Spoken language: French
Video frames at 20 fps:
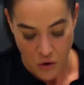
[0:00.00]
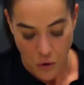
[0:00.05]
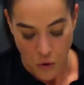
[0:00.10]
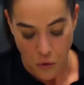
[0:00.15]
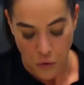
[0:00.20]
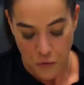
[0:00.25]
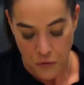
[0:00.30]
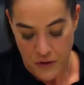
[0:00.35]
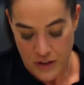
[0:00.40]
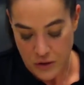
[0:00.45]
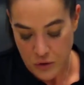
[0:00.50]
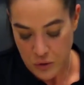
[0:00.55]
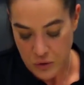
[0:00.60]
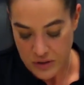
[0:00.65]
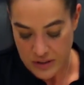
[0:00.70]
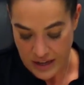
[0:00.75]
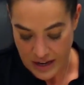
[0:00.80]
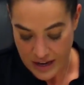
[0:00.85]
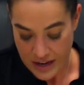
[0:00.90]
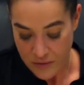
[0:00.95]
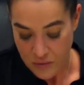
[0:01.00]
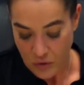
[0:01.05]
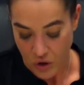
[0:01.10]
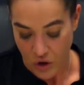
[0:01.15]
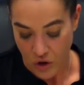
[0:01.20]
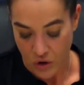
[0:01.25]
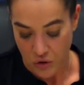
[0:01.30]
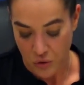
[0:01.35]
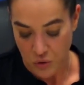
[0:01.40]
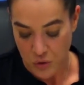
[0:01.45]
Au fil du temps,
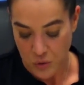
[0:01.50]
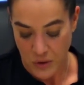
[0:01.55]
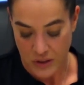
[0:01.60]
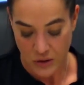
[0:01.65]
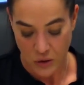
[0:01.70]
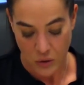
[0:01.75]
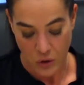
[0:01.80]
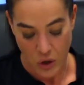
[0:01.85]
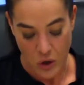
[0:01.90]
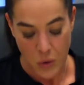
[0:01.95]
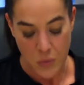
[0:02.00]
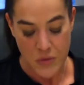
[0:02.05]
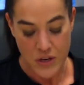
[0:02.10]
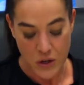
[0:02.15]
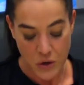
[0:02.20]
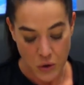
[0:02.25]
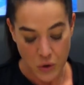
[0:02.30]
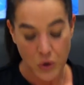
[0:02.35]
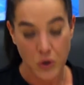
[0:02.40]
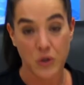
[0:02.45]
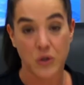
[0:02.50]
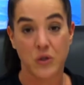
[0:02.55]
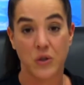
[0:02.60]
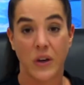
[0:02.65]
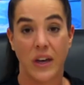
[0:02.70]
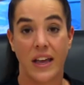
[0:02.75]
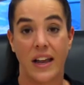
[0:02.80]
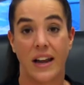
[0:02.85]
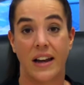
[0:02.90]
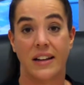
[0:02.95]
euh, nous souhaitons que le milieu
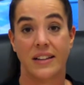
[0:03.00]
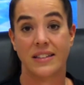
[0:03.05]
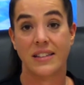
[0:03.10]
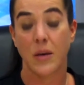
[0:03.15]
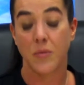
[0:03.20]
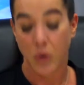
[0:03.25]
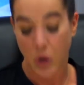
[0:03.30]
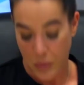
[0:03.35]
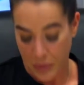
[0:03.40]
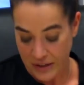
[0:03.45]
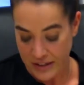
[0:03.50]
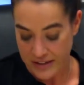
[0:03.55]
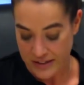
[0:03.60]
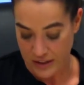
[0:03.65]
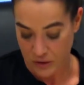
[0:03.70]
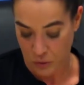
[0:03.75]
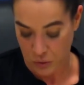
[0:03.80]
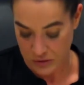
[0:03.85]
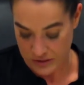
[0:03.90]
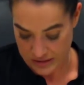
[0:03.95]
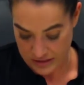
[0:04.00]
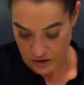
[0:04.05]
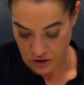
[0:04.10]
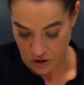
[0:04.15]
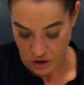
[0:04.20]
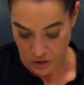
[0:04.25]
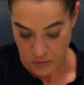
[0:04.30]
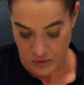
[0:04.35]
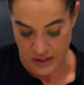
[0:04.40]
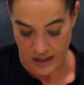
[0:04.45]
culturel s'approprie cet outil de
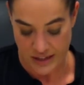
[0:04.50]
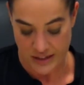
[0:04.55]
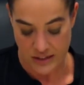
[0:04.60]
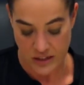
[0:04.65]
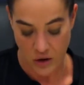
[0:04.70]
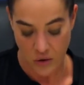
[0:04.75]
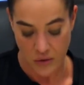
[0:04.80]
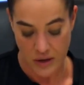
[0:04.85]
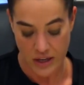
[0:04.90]
communication